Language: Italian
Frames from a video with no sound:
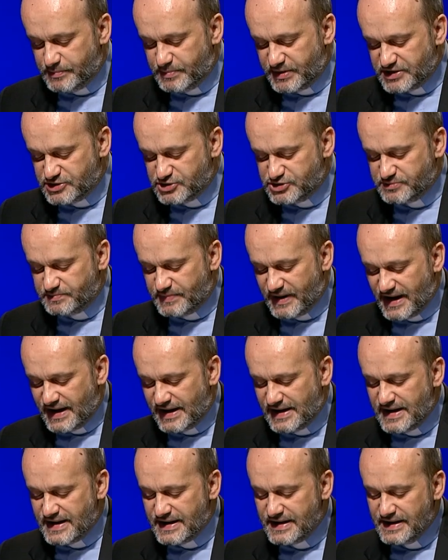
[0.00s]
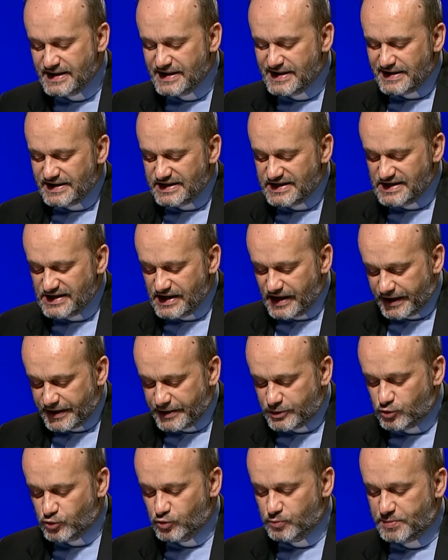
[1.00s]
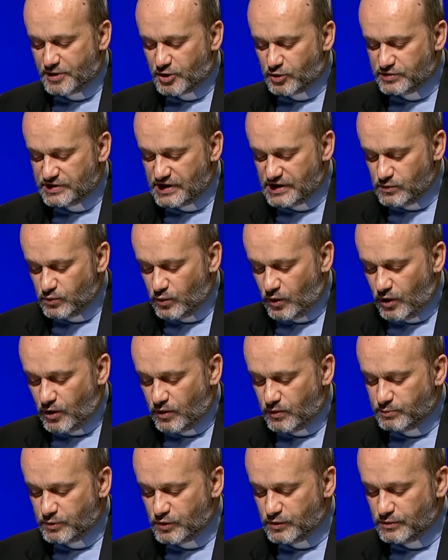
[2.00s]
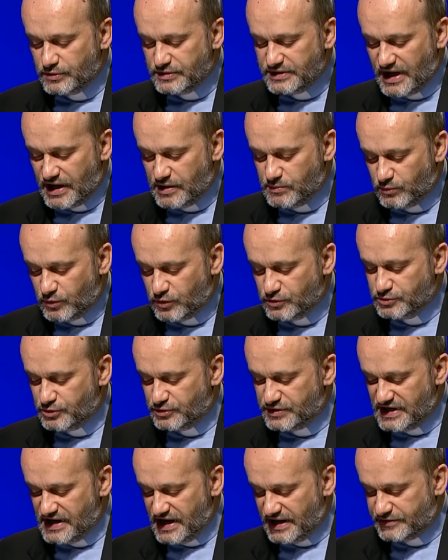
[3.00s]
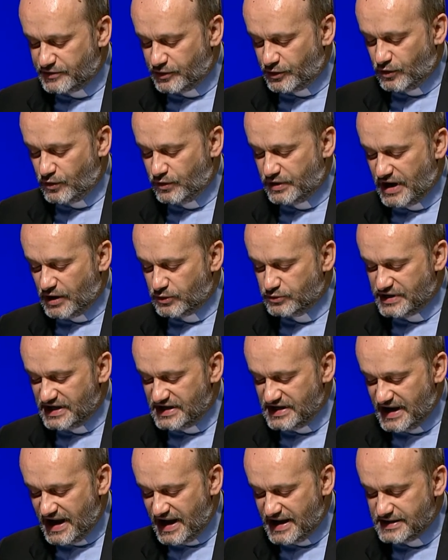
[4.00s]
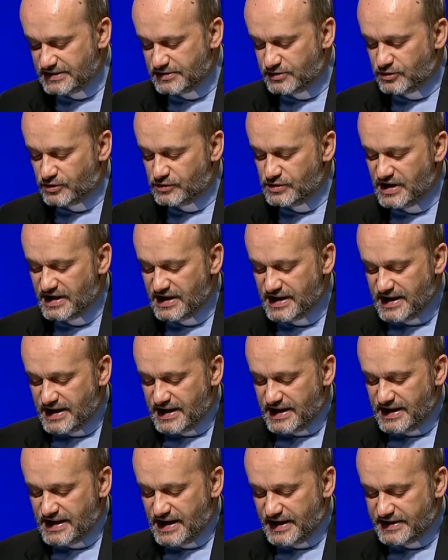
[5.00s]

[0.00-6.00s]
principale il recupero dell'uomo dal mondo della droga o dell'alcol e la